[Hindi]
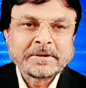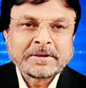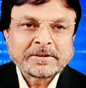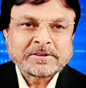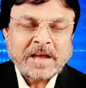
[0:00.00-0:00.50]

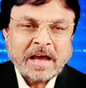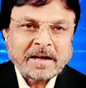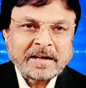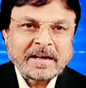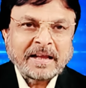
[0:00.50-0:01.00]

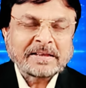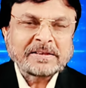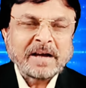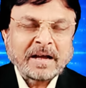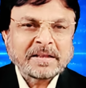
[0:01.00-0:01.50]
शारीरिक
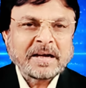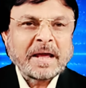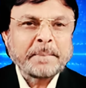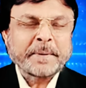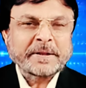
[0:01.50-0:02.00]
यातनाएं
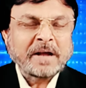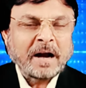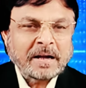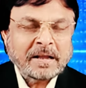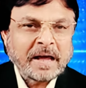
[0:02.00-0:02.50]

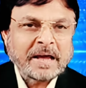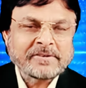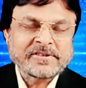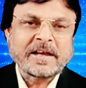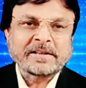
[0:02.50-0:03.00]
प्रताड़नाएं
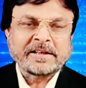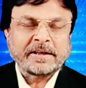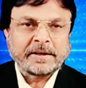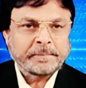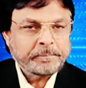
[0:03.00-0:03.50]
सहते
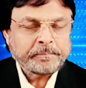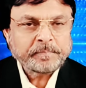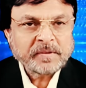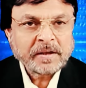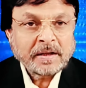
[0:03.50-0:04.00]
हैं
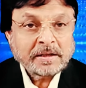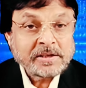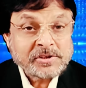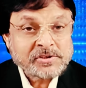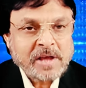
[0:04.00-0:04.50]
ये
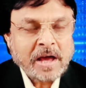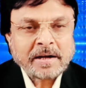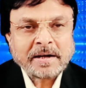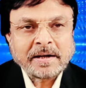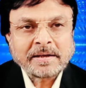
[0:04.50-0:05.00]

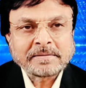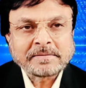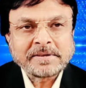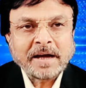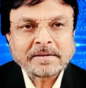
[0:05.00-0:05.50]
शारीरिक
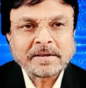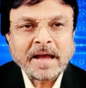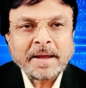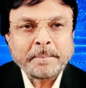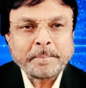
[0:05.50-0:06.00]

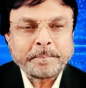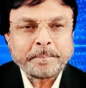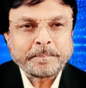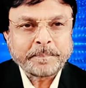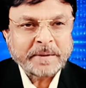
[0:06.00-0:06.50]
यातनाएं
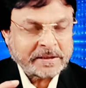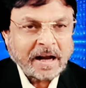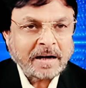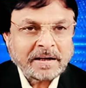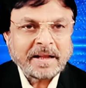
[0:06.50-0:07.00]

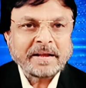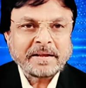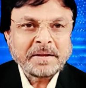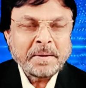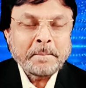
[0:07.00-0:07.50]
प्रताड़नाएं
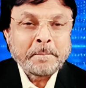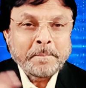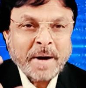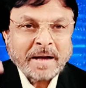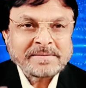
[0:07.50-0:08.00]

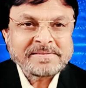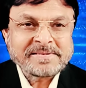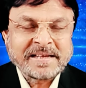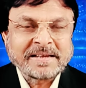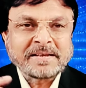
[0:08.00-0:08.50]

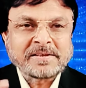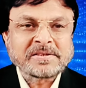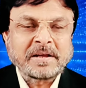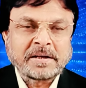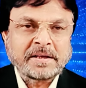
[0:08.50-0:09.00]
मानसिक
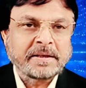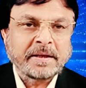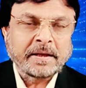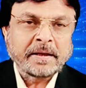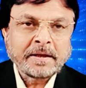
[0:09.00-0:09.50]
स्तर की हैं
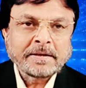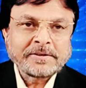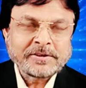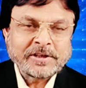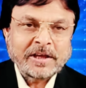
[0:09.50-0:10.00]

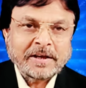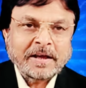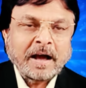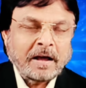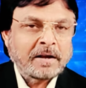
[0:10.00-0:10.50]
जिसके
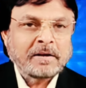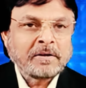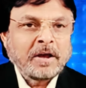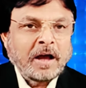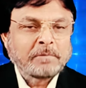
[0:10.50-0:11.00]
कारण
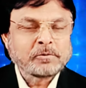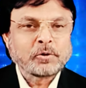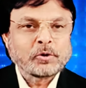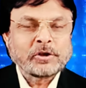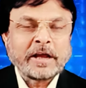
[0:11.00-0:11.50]
हम
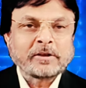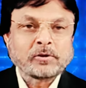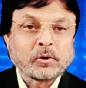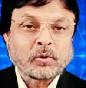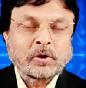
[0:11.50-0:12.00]
सोच रहे हैं
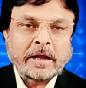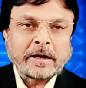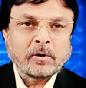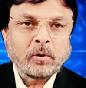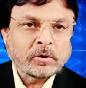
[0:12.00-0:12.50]
दुख उठा रहे हैं
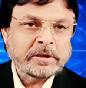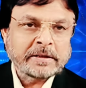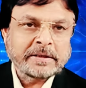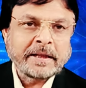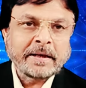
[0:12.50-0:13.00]
लोग
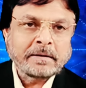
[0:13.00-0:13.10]
देखते हैं ना